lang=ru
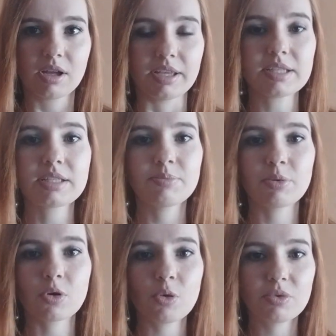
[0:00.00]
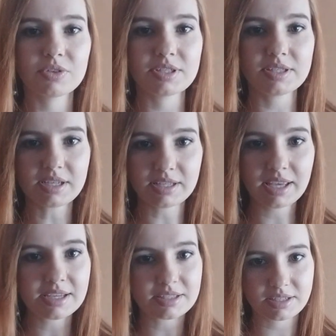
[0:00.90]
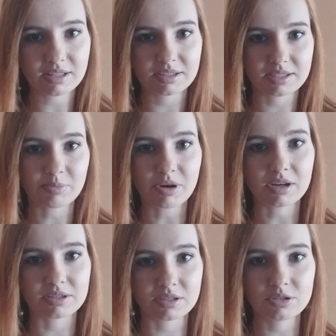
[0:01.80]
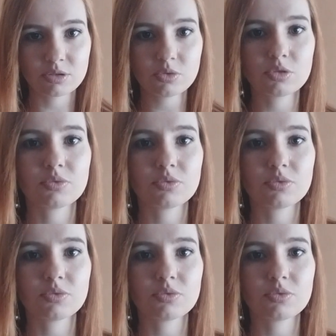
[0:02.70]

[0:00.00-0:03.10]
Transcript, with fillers: Если пробовать сильнее сделать запах и затянуть,